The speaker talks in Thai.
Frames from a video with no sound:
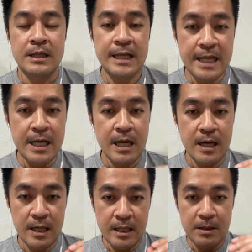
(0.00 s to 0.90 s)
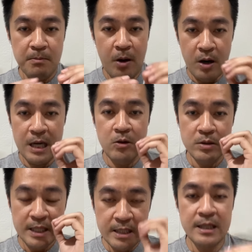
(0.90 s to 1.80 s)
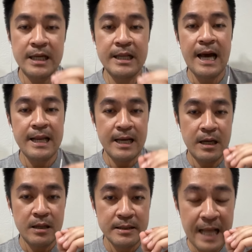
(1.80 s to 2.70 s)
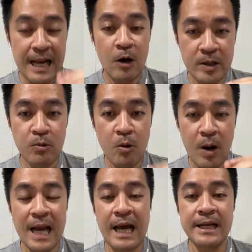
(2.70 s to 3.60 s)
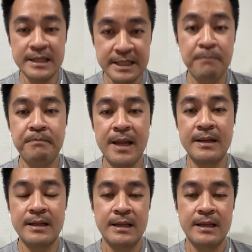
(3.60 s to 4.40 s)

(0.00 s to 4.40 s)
ทีนี้พอเราคิดอย่างนี้ได้เนี่ยแต่เราคิดว่าวาระหนึ่งจำเป็น